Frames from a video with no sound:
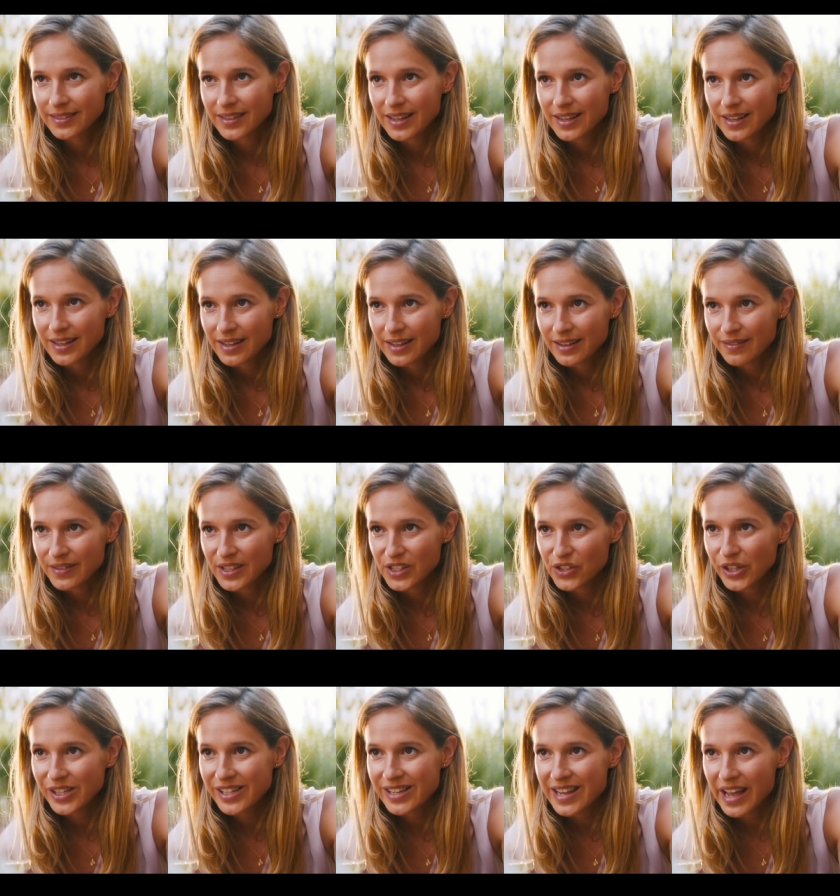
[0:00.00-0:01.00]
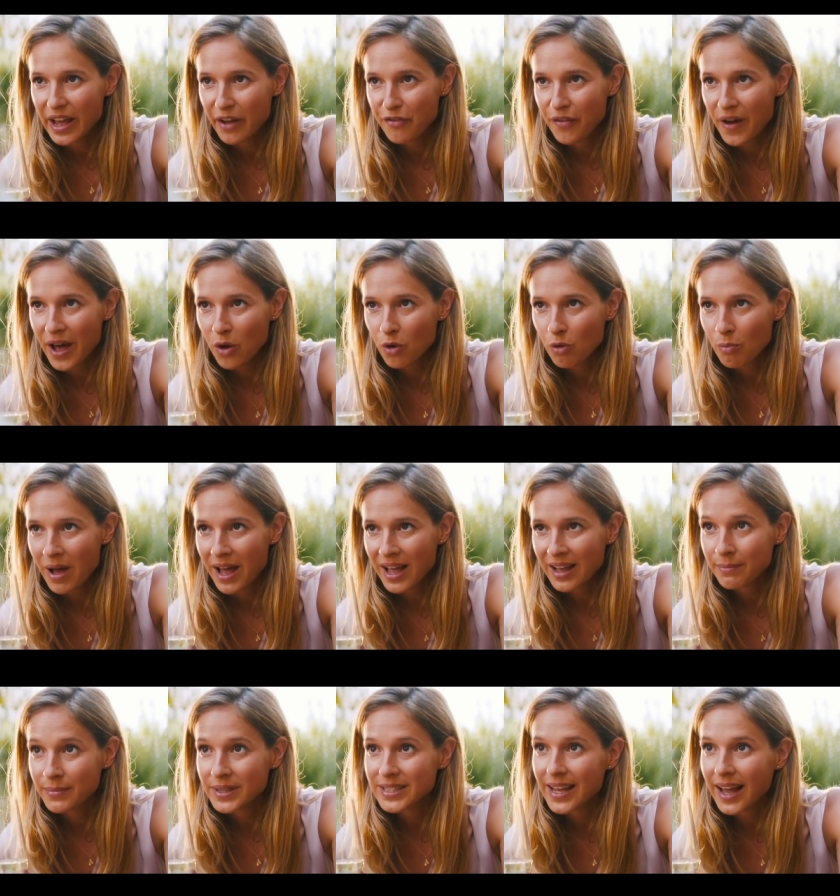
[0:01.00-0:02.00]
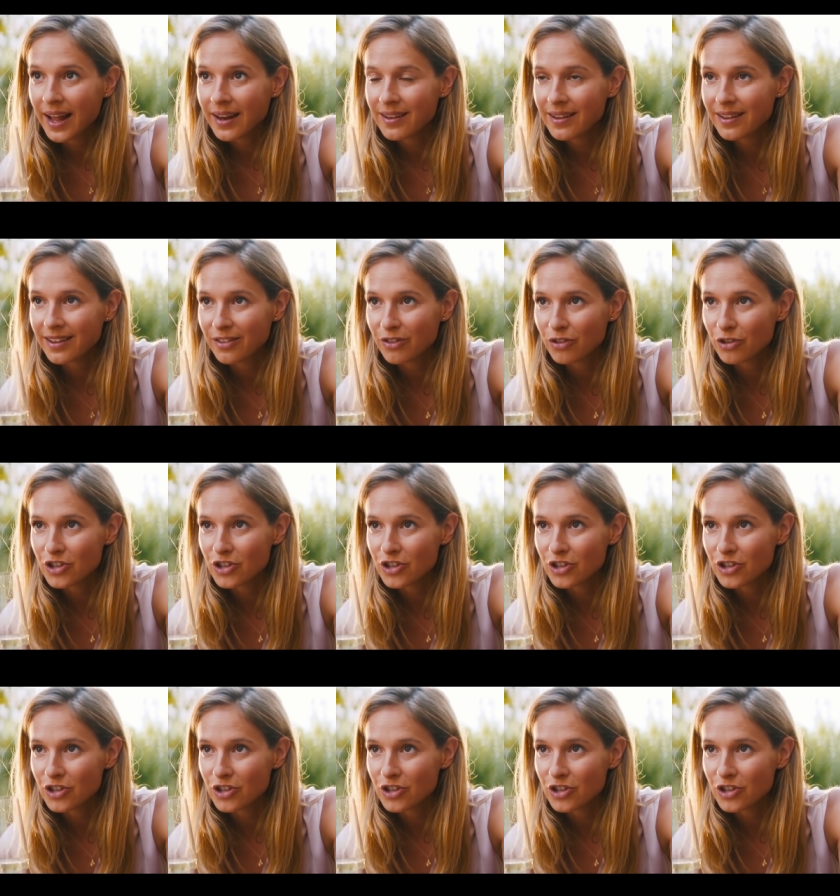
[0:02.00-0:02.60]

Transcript: finde, wir sollten die Erfahrung machen, mit anderen